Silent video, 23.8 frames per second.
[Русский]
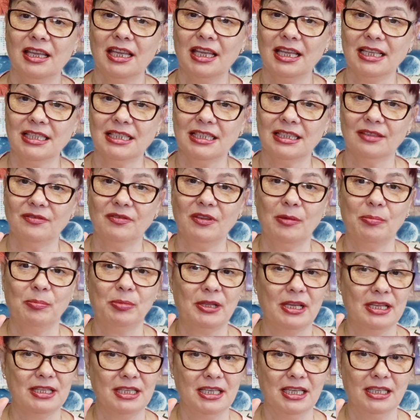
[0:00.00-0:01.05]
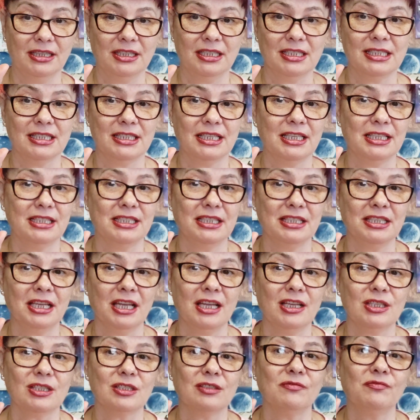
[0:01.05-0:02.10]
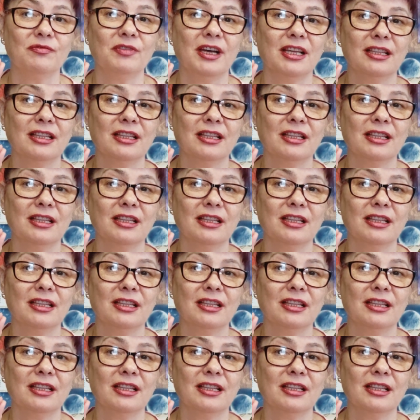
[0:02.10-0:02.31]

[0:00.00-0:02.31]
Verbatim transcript: эти две планеты соединяются в